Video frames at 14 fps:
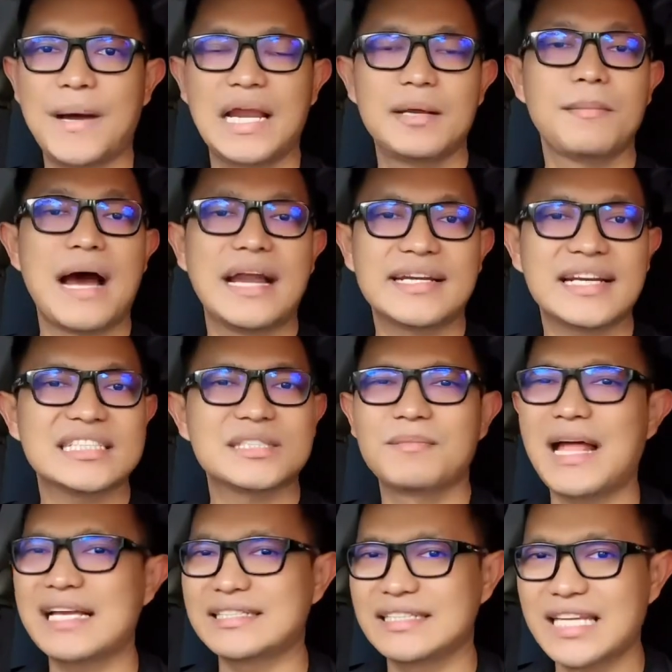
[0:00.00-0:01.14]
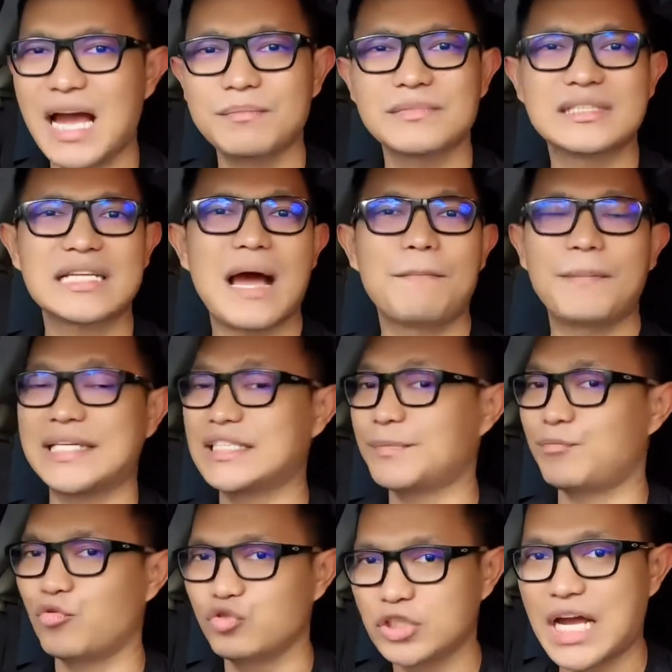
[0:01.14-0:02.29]
paling banter 11 jam sampai 10
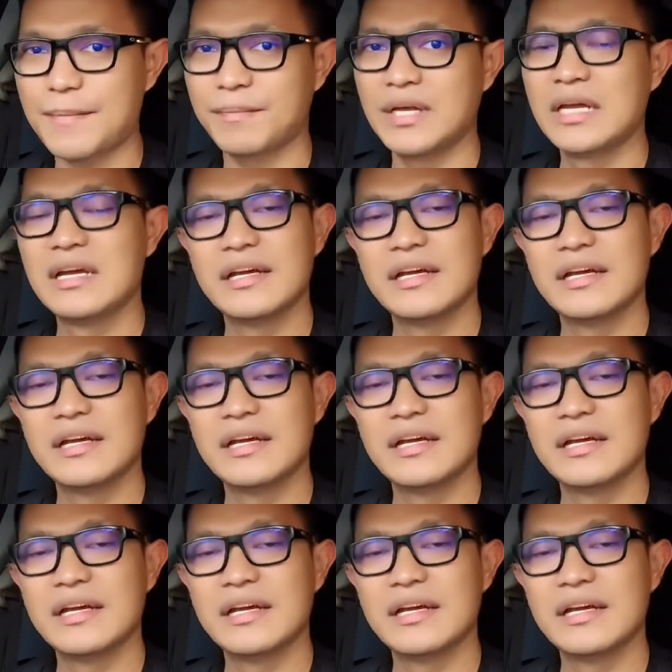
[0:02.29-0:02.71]
jam.